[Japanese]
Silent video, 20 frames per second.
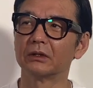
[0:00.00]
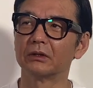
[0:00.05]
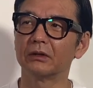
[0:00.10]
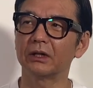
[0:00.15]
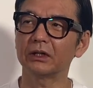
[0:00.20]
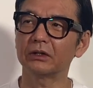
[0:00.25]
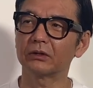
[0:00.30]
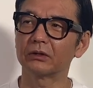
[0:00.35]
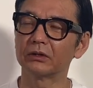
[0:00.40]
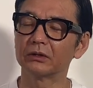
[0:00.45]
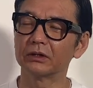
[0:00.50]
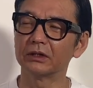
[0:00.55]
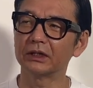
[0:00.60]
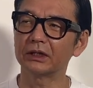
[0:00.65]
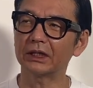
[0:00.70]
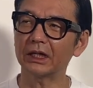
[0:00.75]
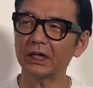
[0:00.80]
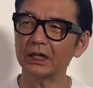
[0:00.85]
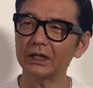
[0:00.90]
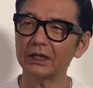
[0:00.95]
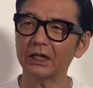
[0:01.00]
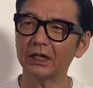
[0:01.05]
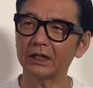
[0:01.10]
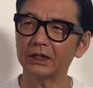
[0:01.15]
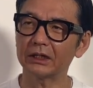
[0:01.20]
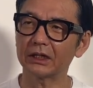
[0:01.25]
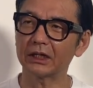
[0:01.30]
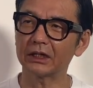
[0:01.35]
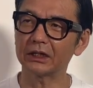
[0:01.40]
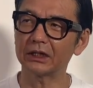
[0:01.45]
割とこう、
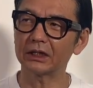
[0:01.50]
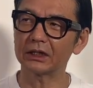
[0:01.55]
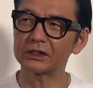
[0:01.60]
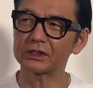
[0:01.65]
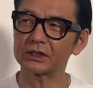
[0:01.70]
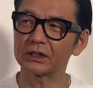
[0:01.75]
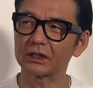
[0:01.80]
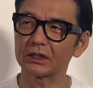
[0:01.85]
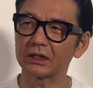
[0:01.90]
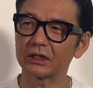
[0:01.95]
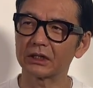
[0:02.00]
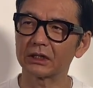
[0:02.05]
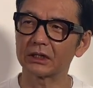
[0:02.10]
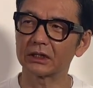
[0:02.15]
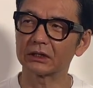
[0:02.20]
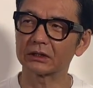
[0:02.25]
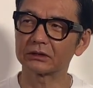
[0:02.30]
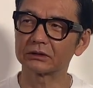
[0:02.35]
イタリアイタリアした